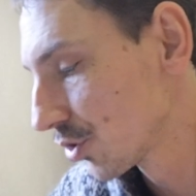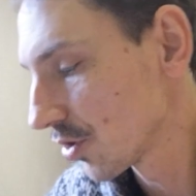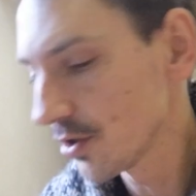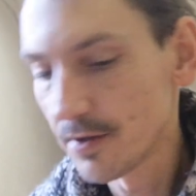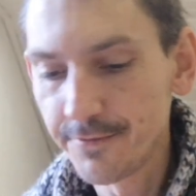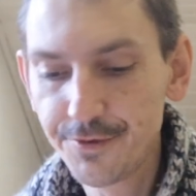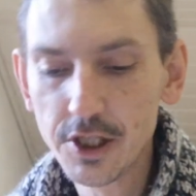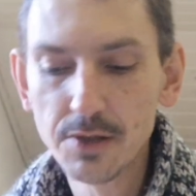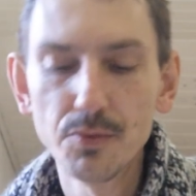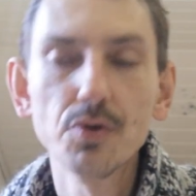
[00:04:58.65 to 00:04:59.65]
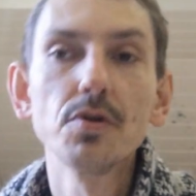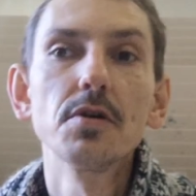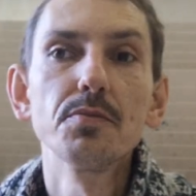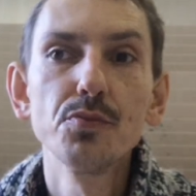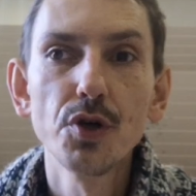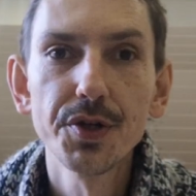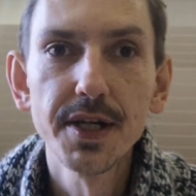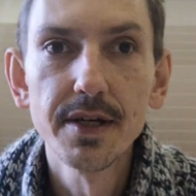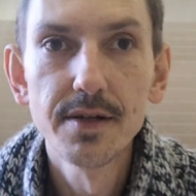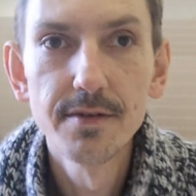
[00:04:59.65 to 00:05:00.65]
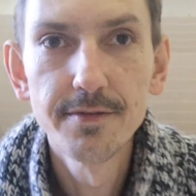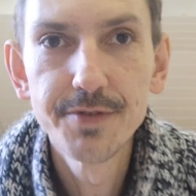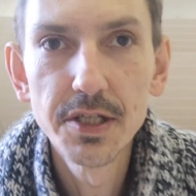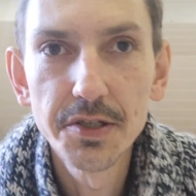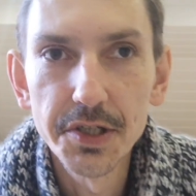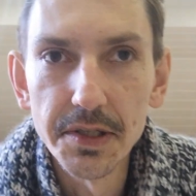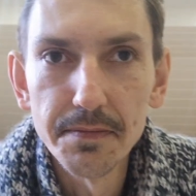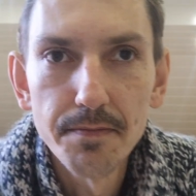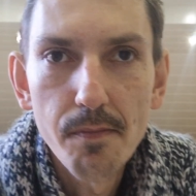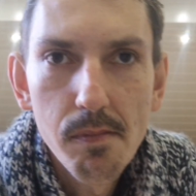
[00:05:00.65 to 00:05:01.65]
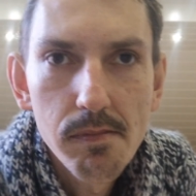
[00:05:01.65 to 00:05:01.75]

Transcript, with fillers: do filmu Młode Wilki.